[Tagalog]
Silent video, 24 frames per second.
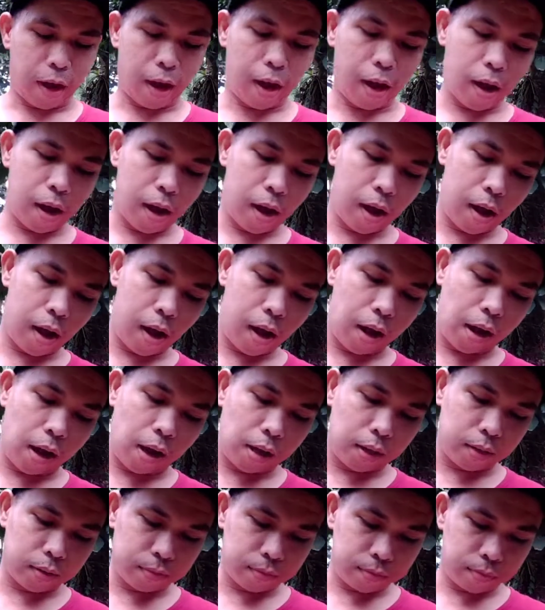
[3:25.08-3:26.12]

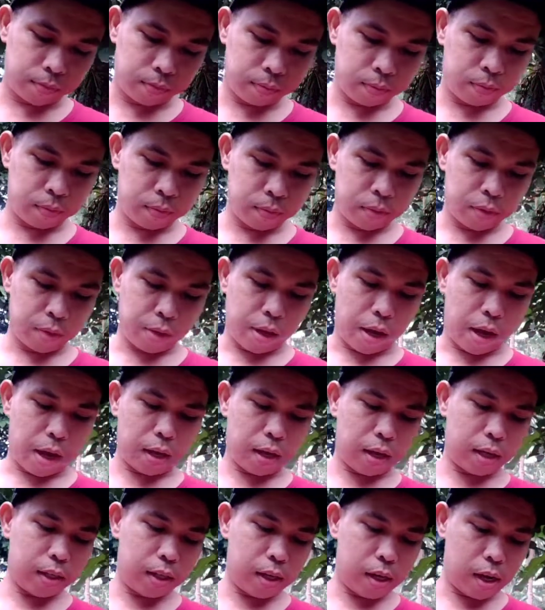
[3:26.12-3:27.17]
at ang
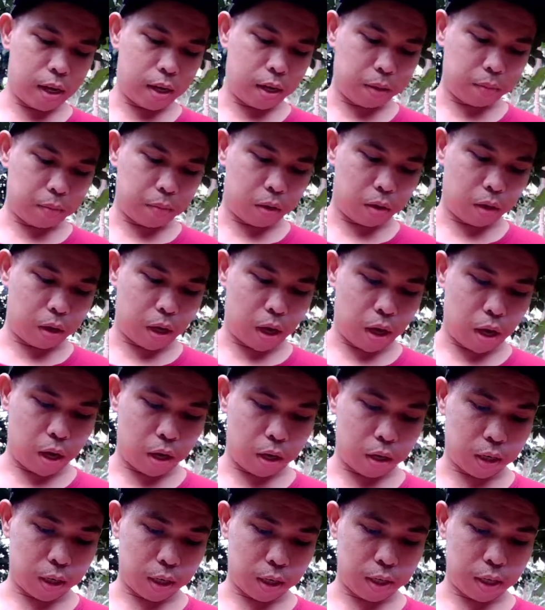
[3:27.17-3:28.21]
kanilang
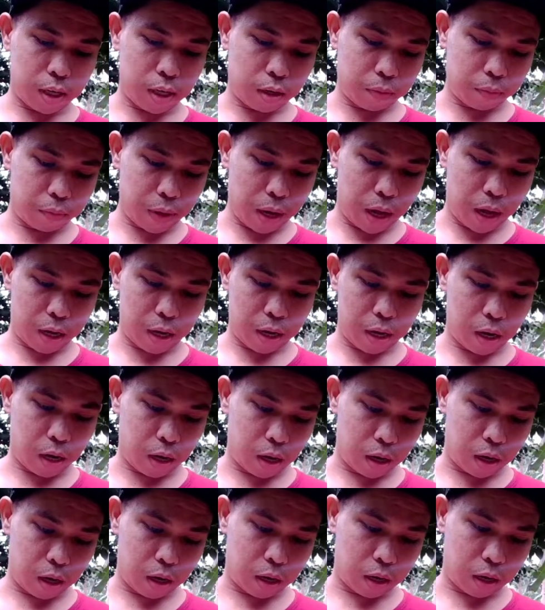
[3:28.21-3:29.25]
ang kanilang biyahe
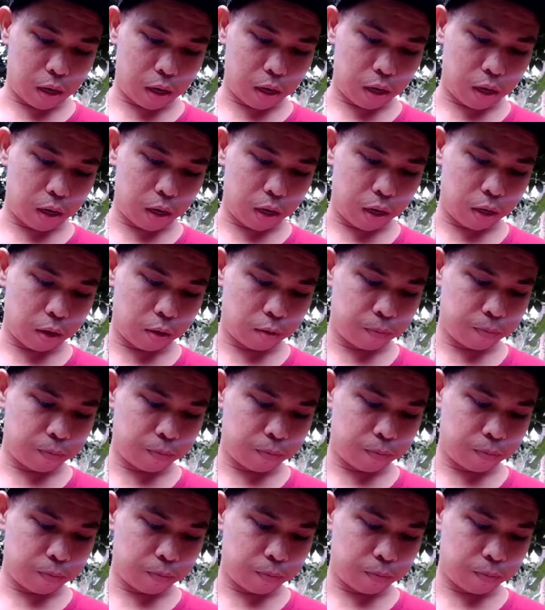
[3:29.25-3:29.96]
lang ay